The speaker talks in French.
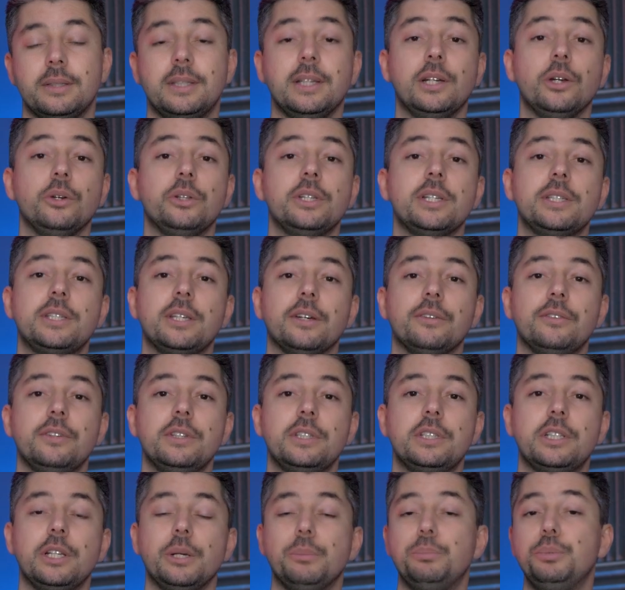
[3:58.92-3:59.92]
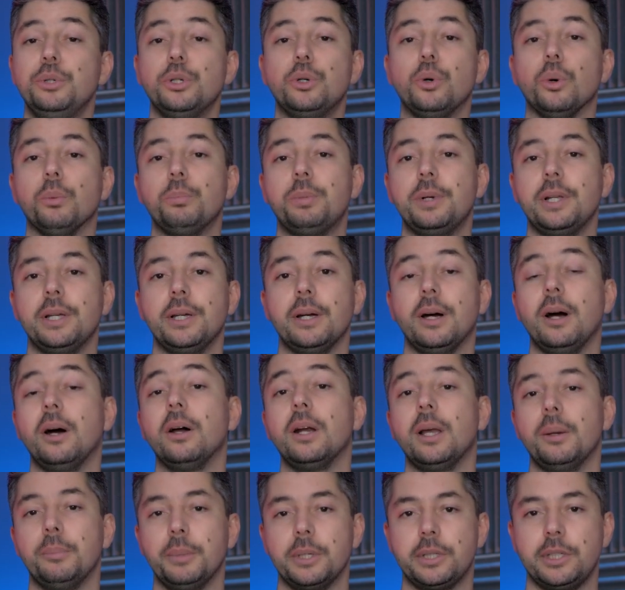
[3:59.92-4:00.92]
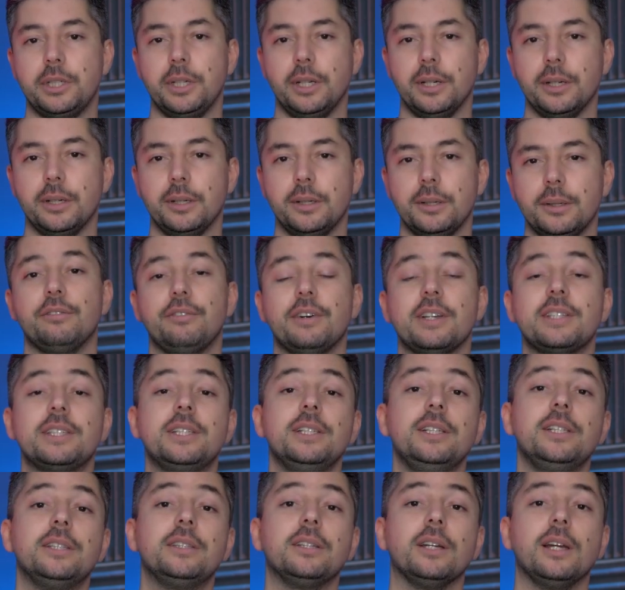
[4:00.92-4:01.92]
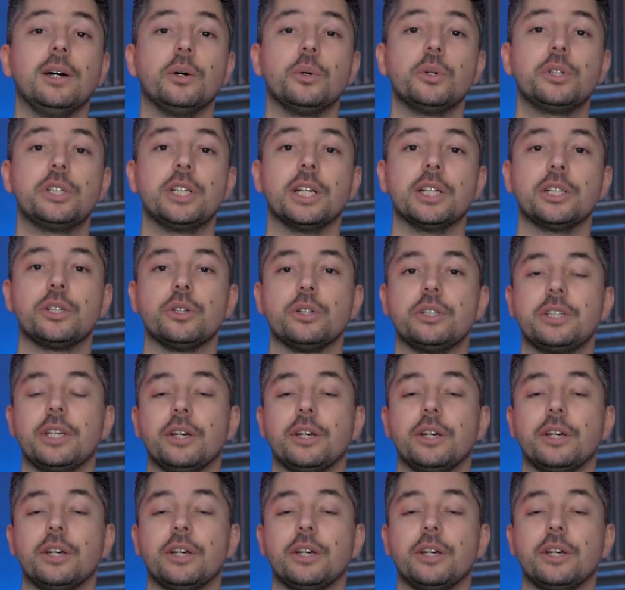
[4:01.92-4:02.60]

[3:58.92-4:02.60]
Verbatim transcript: C'est l'un des services les plus complets en la matière, facilitant la recherche d'un